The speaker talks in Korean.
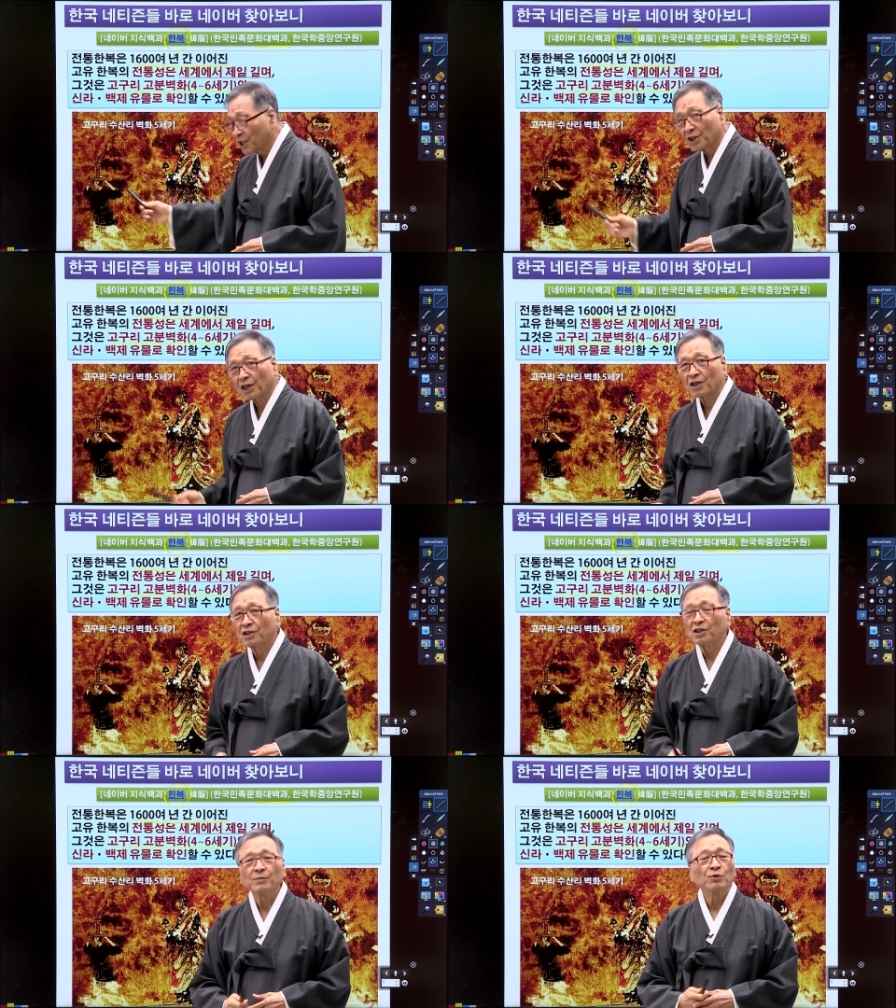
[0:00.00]
이렇게
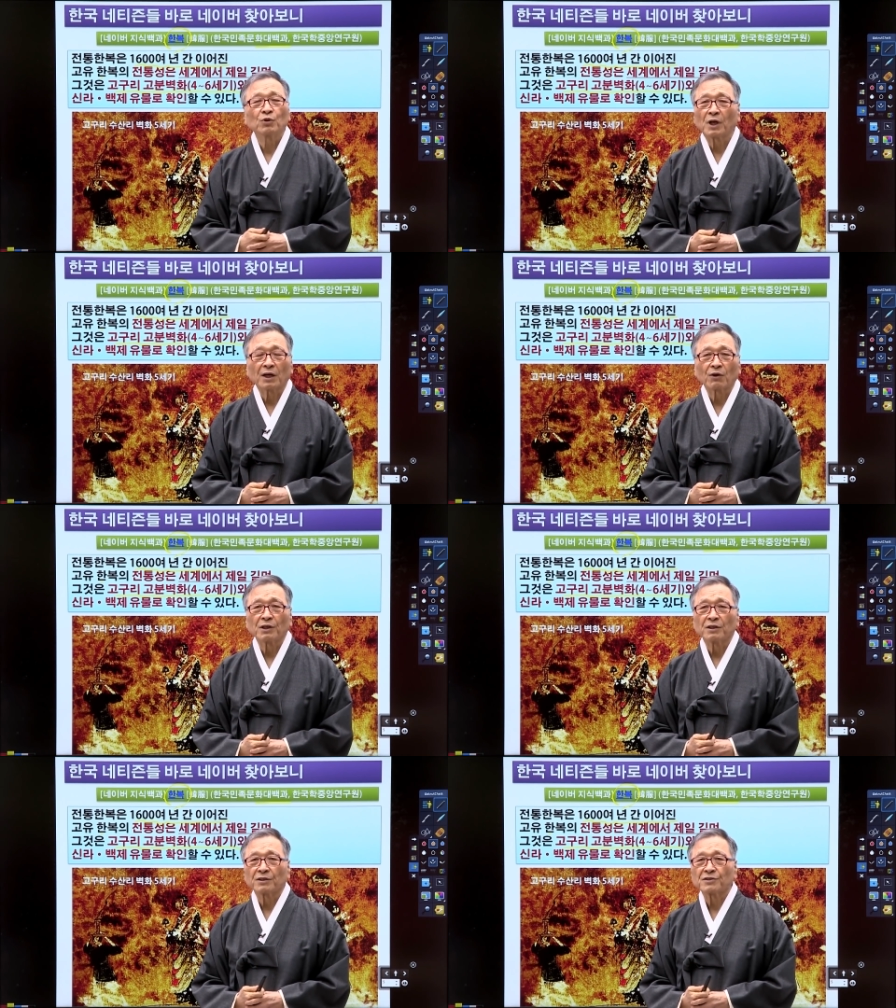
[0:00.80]
그림으로 나눠
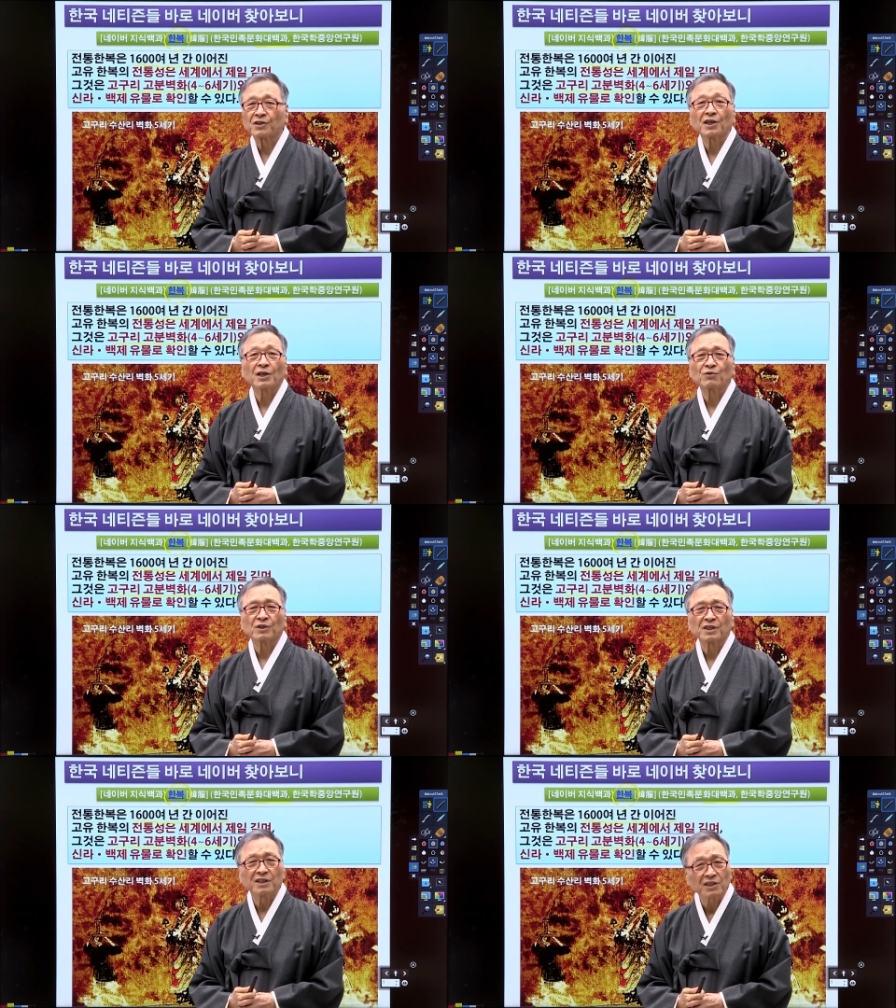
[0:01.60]
있는 건 세계도
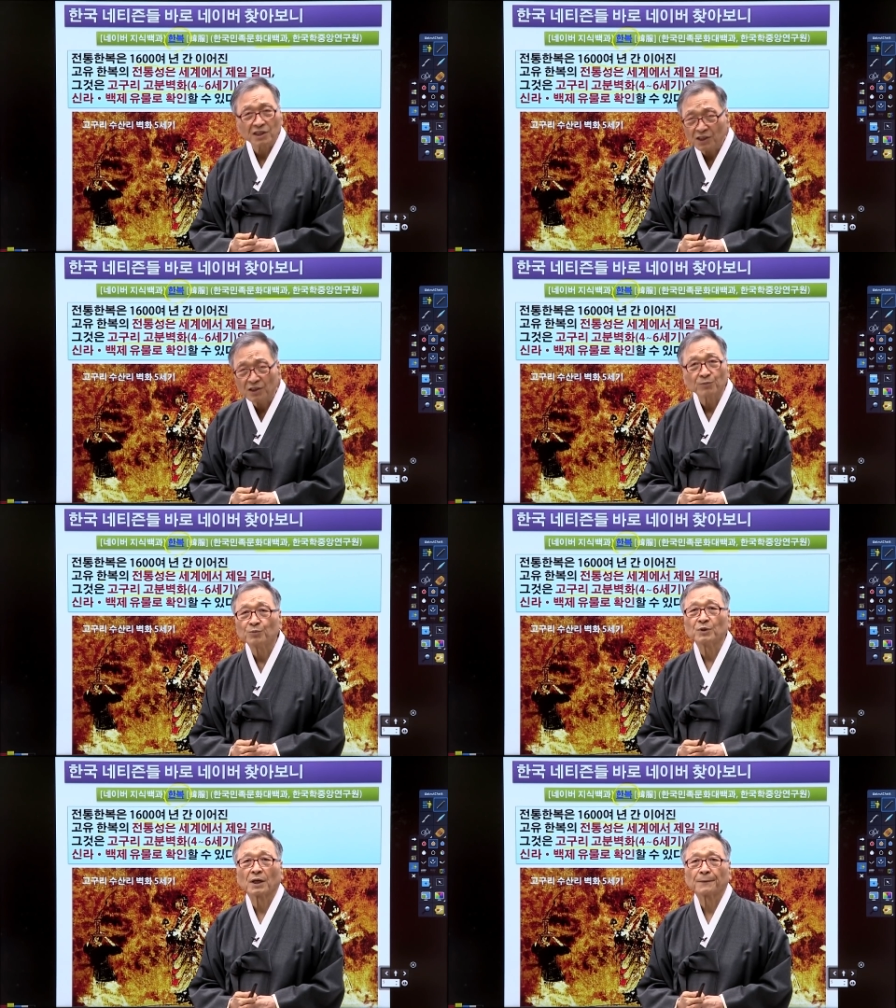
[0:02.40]
극히 그
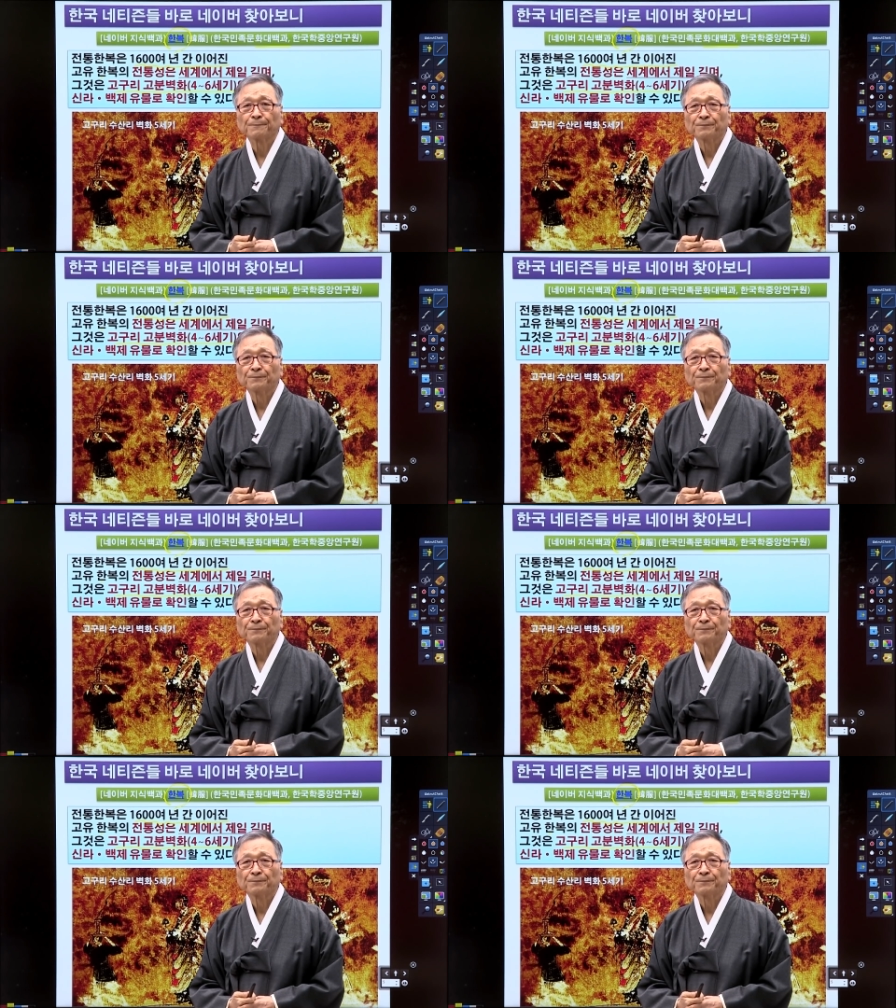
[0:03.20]
드뭅니다.